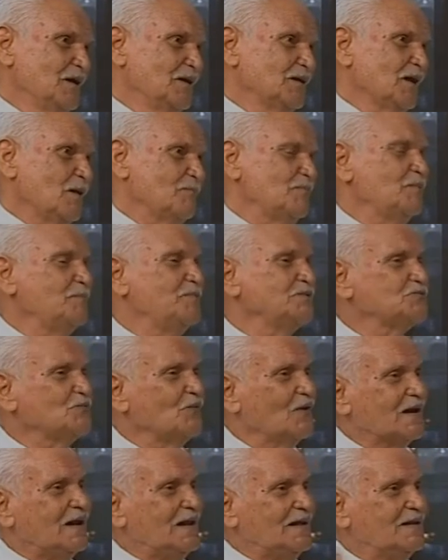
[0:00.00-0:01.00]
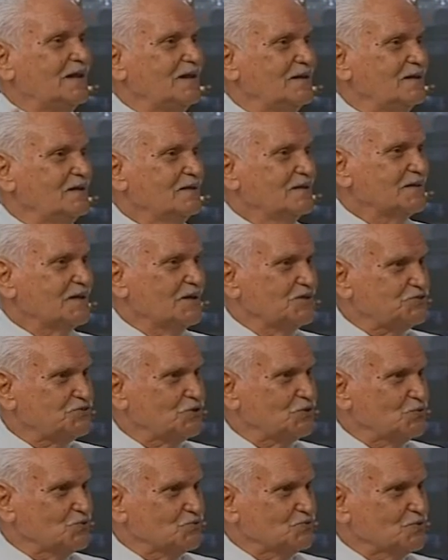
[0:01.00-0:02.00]
Tabii biz varelleri yani,
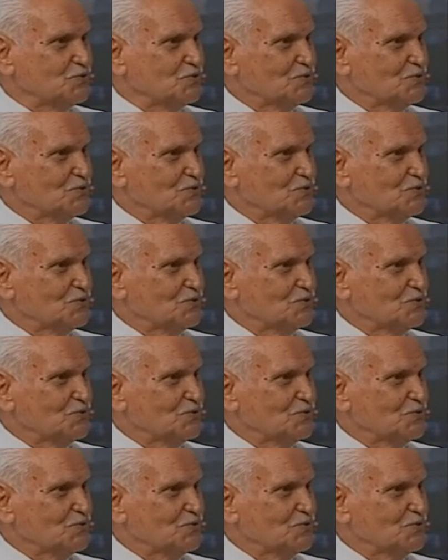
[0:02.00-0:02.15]
gençlik gücü... Rum